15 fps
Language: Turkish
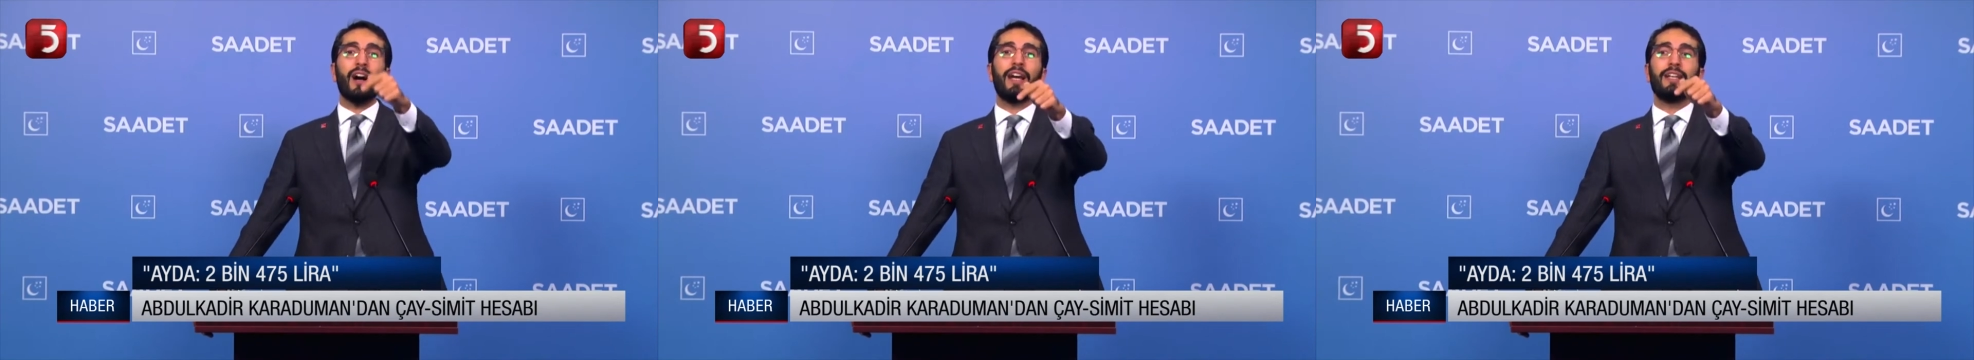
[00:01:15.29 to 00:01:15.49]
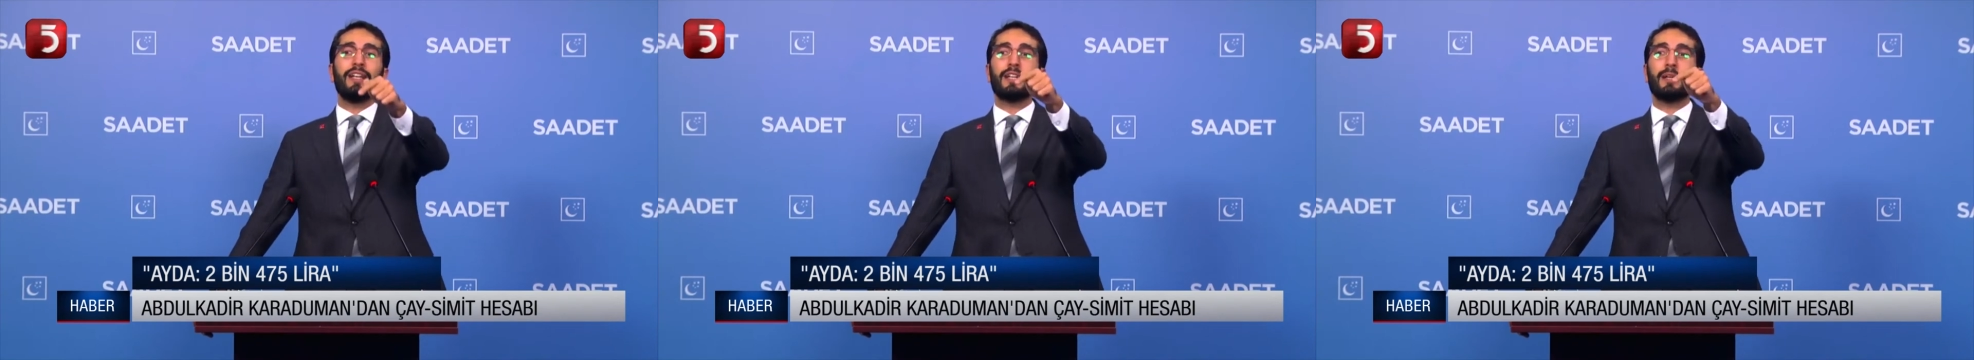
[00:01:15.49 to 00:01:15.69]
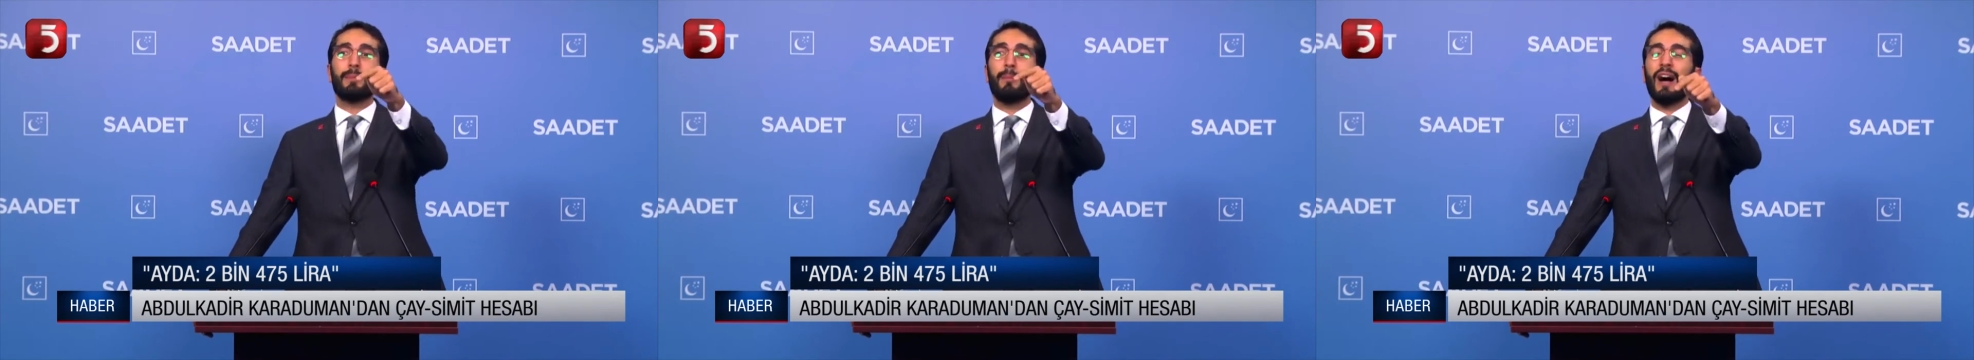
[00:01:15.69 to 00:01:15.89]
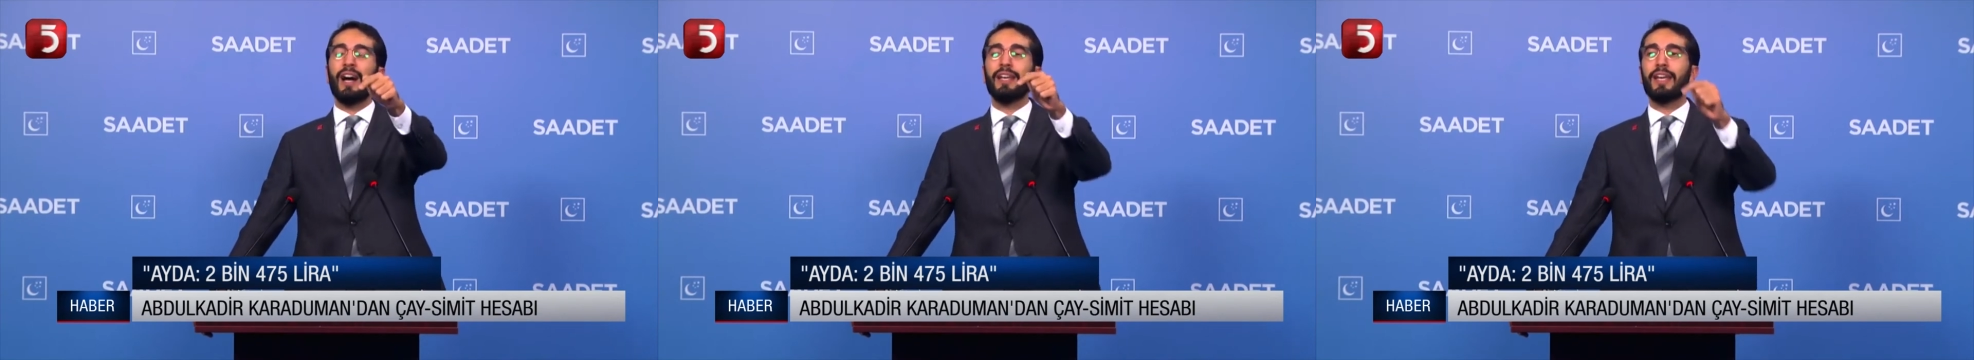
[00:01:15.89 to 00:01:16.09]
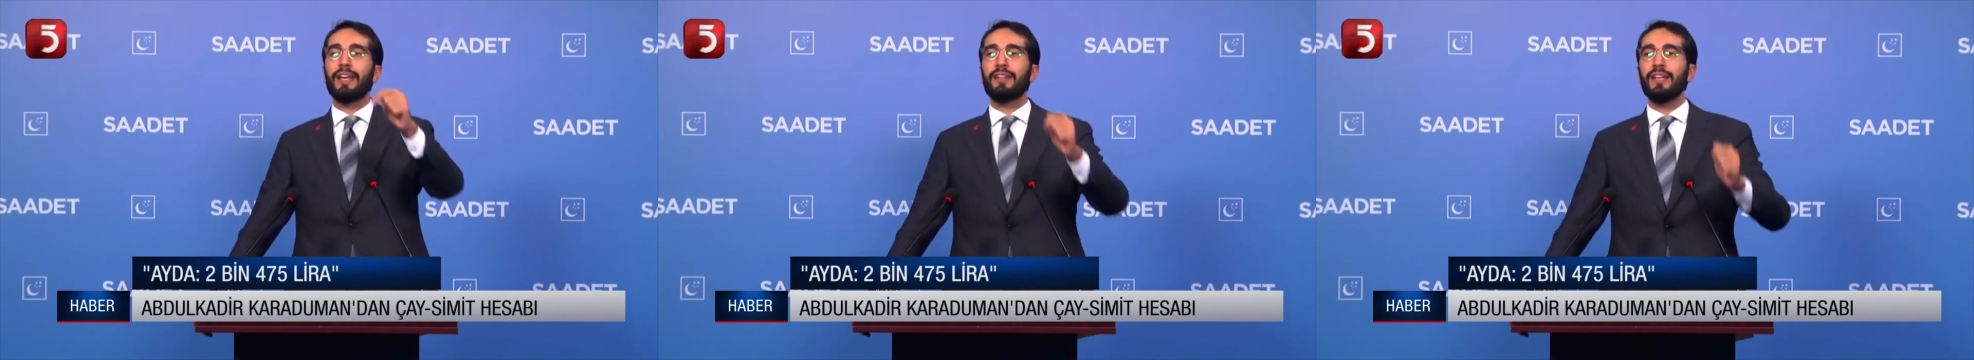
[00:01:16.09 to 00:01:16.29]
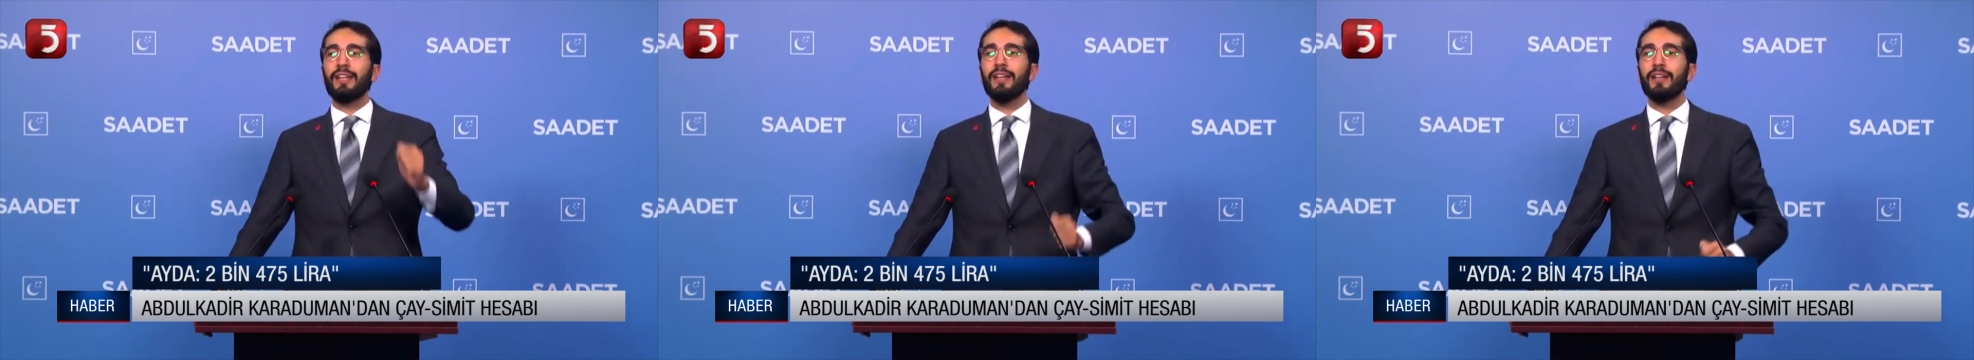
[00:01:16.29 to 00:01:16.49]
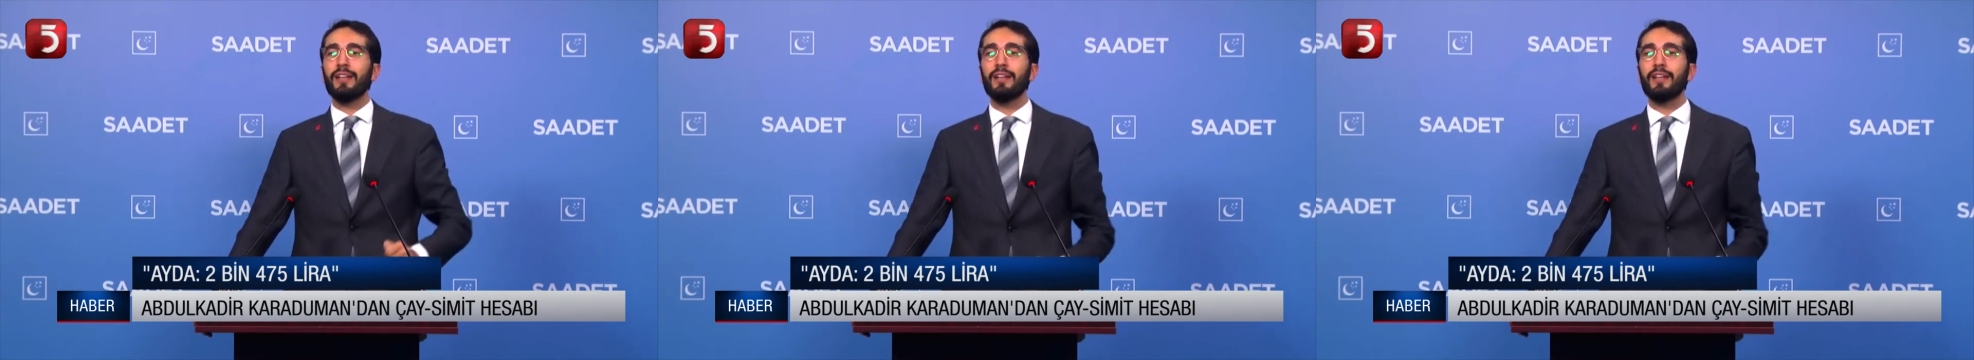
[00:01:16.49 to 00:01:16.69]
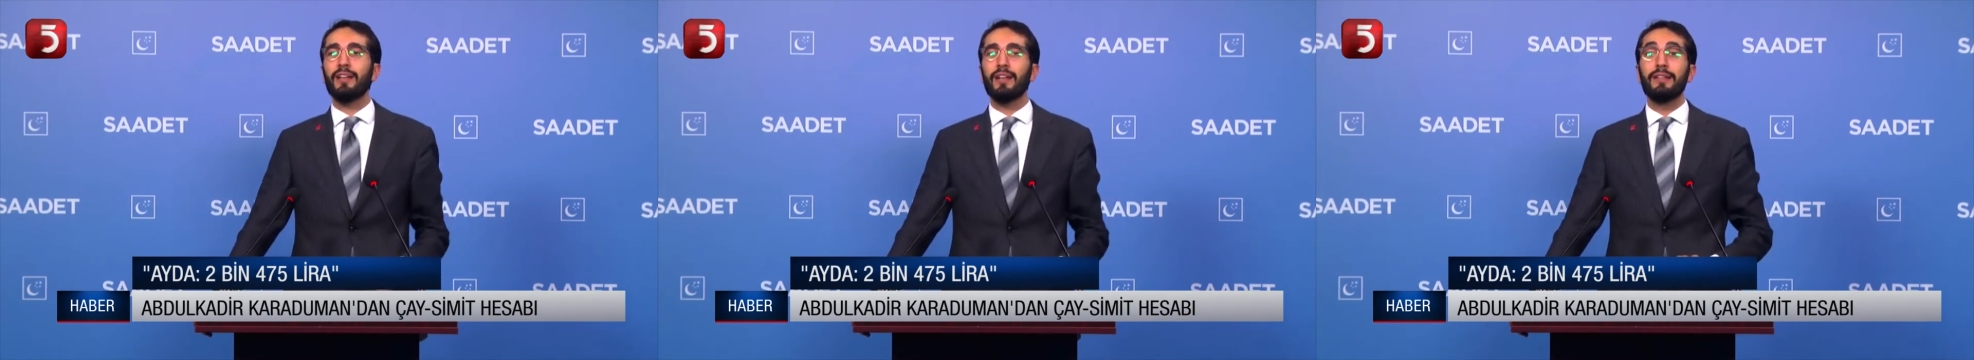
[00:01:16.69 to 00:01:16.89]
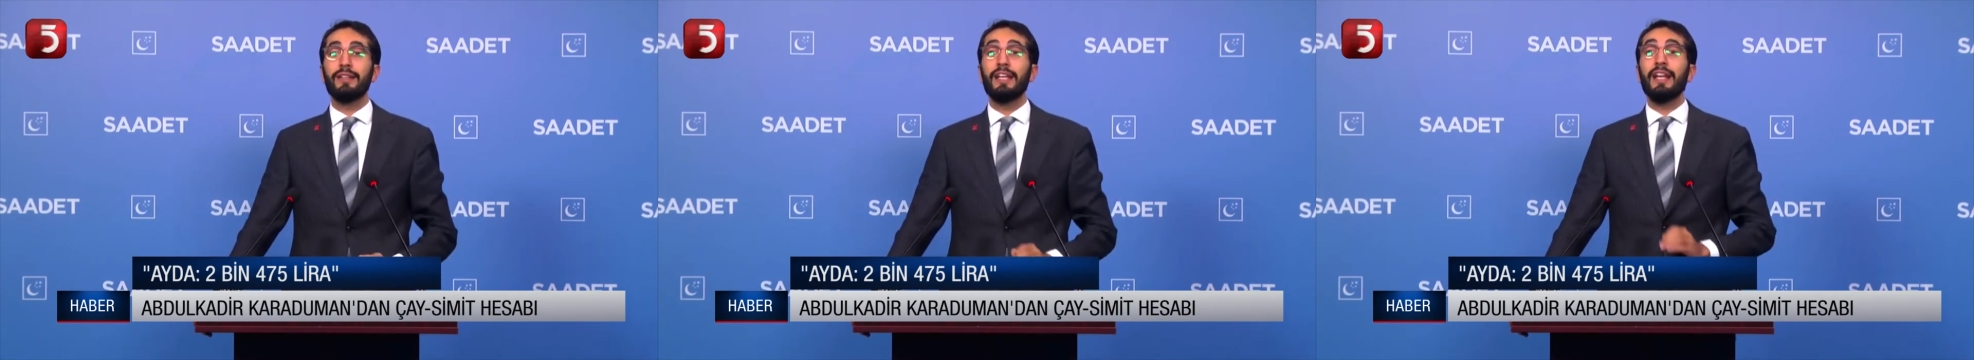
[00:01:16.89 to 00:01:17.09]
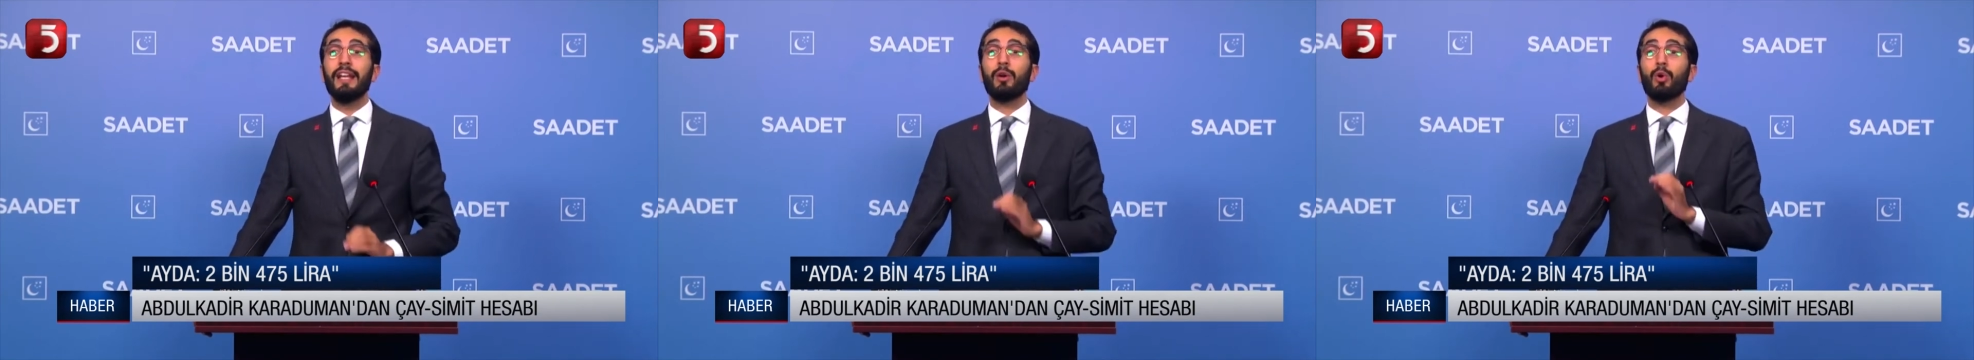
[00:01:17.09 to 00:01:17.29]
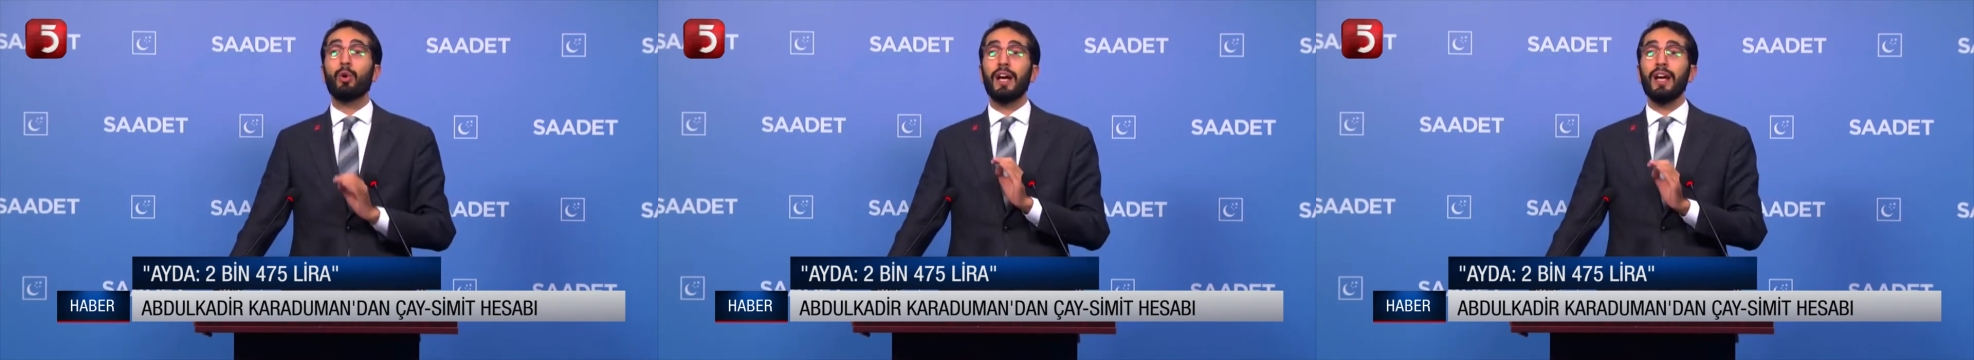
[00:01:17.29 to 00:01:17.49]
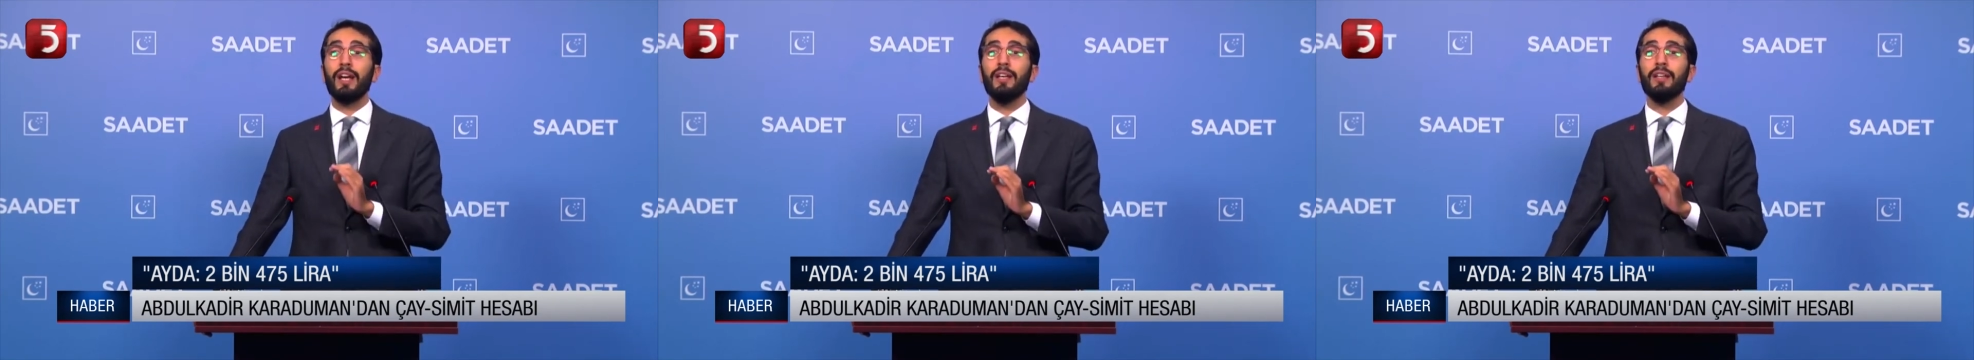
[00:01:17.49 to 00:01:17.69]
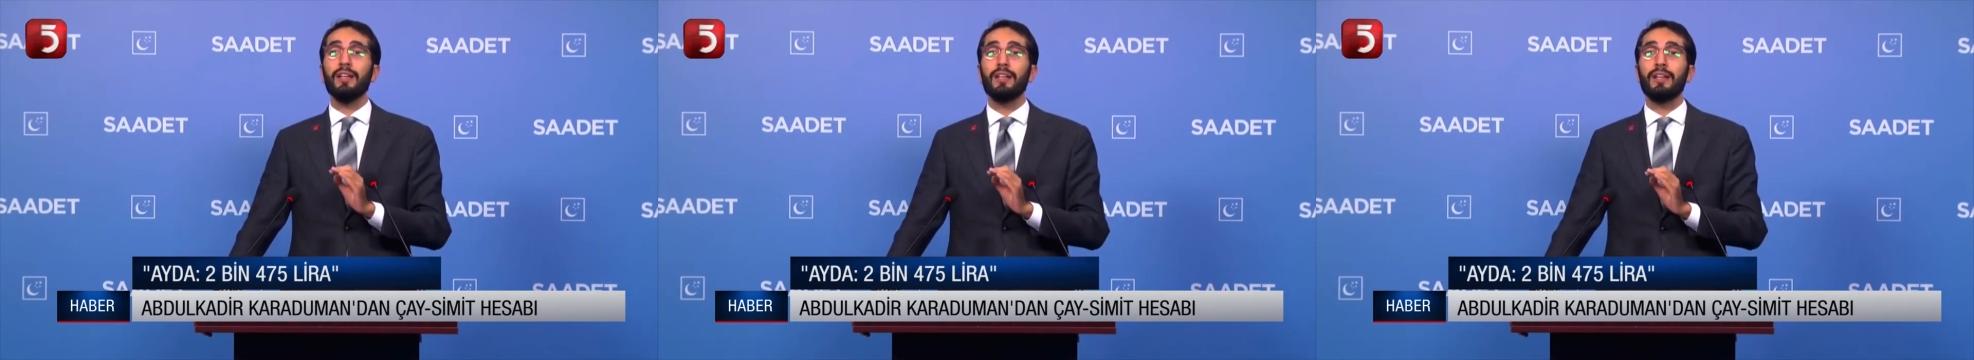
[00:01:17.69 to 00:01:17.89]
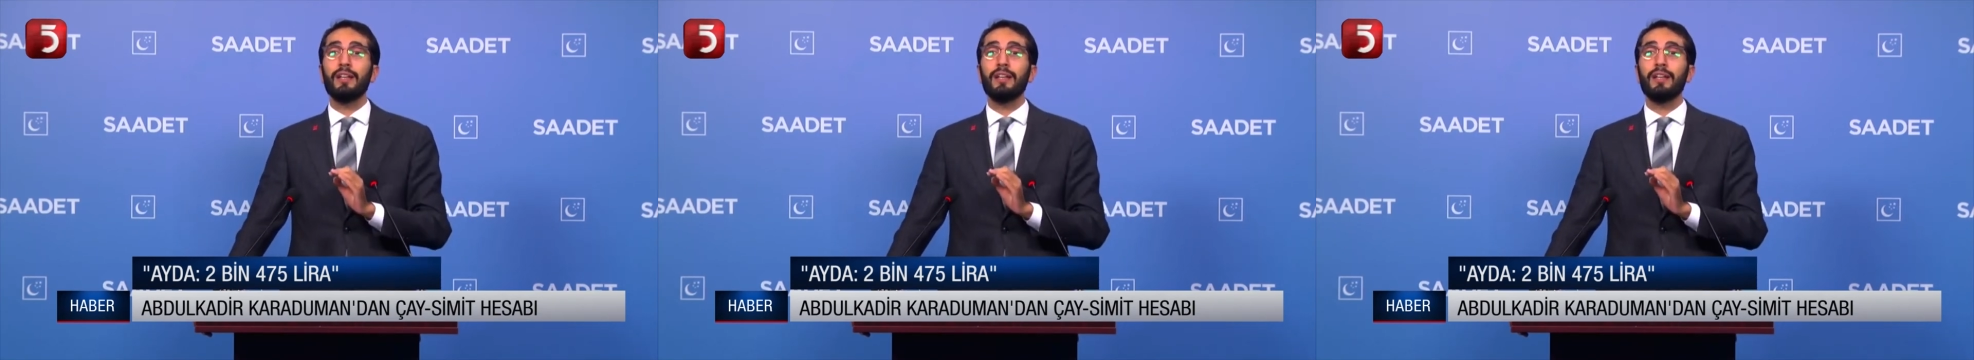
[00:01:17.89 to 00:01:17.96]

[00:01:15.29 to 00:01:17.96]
aylık maliyeti dile kolay